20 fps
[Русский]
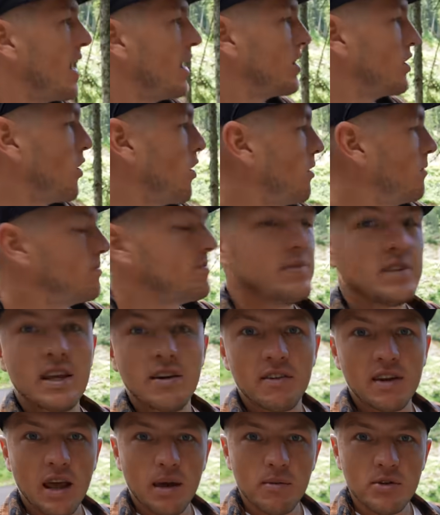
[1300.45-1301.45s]
Но не
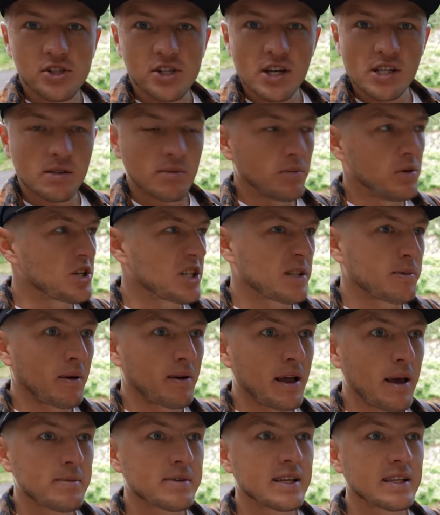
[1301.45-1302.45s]
время сейчас, мы сейчас
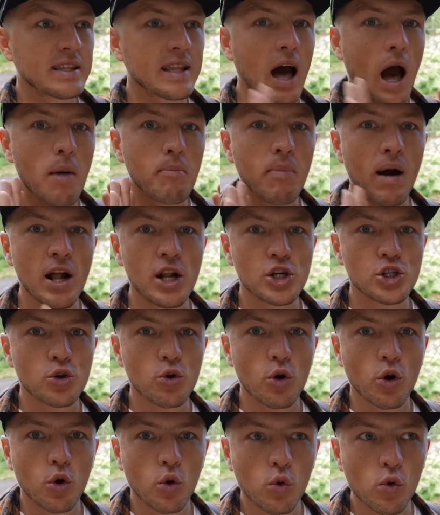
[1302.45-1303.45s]
отправляемся на
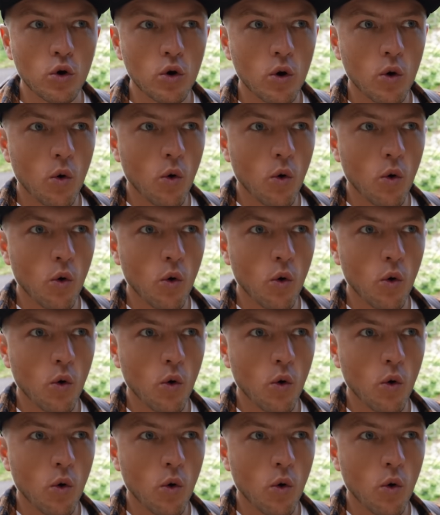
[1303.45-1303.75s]
большой круг,